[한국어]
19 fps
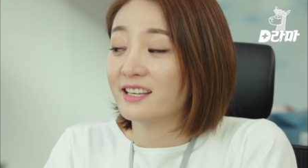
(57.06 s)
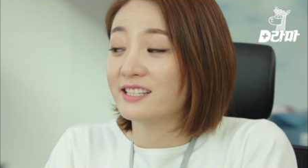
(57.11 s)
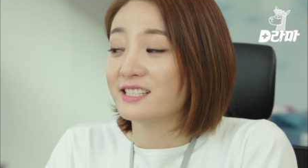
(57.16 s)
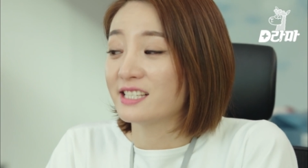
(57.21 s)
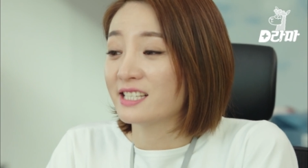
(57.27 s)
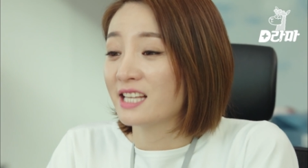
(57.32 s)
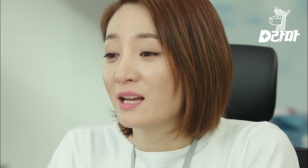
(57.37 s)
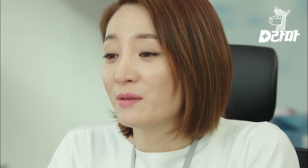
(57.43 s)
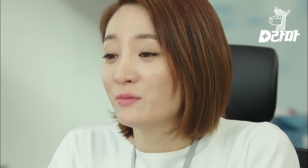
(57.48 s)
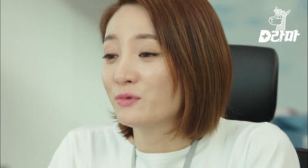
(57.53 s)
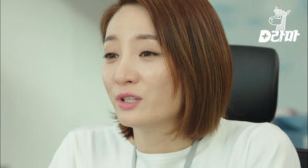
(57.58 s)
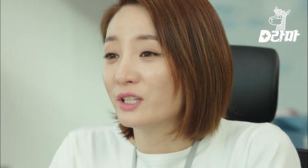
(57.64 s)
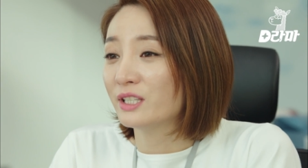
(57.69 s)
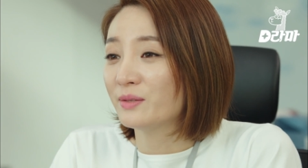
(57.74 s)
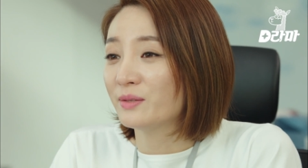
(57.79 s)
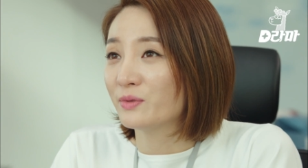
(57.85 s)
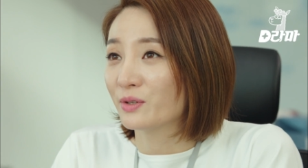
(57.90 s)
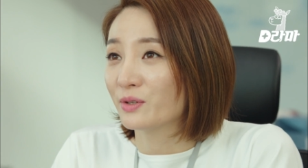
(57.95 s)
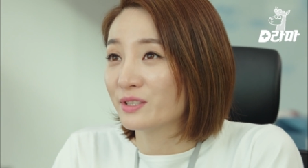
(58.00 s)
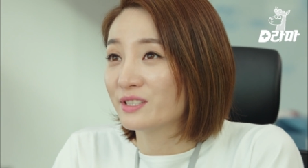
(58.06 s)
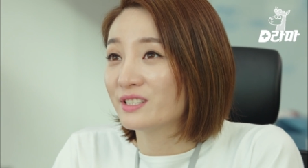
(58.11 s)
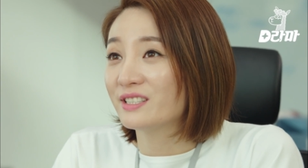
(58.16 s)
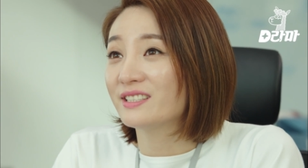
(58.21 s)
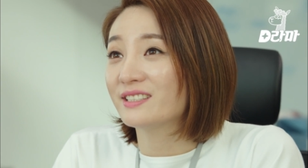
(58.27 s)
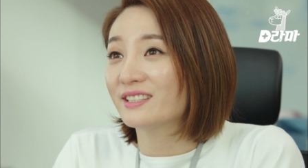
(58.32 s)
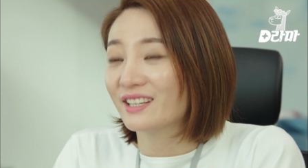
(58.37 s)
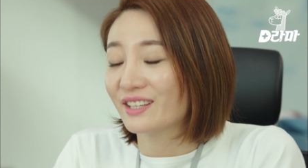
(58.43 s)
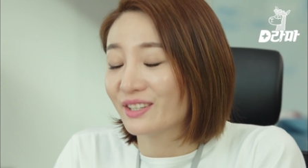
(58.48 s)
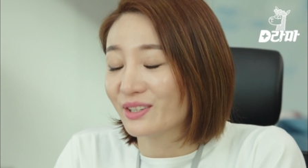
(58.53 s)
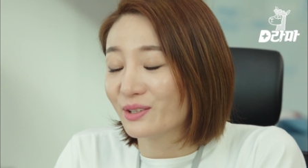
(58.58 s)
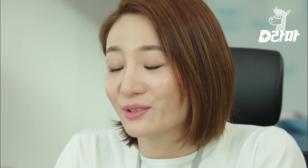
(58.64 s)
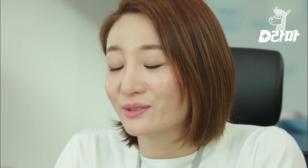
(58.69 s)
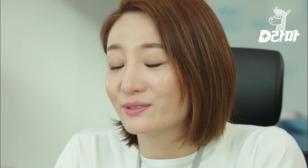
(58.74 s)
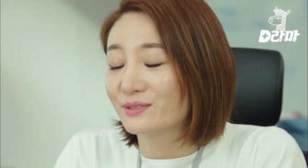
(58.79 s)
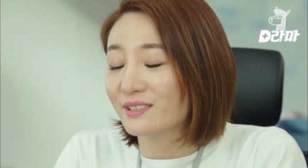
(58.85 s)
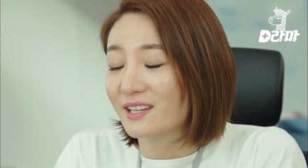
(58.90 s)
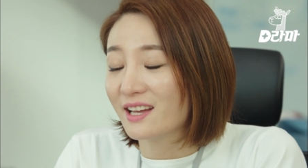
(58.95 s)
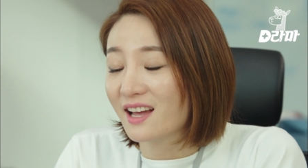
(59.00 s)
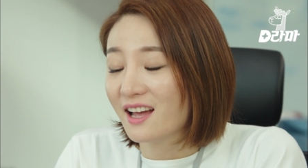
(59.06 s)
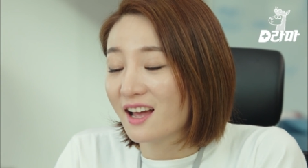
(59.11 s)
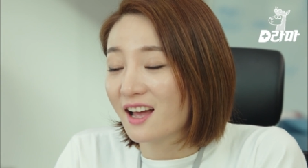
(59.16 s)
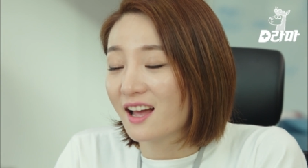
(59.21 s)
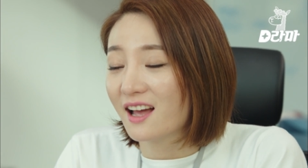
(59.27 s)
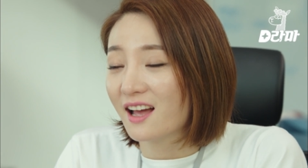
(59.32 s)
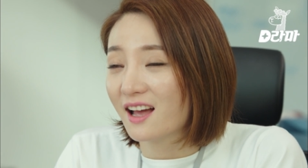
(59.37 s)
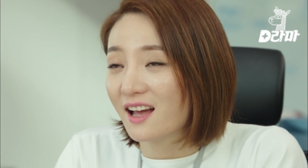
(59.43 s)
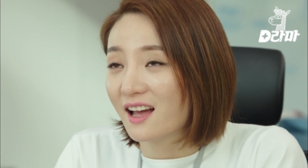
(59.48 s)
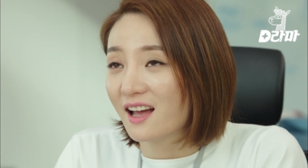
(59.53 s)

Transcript: 이제 사무관님 여친이다 이거구나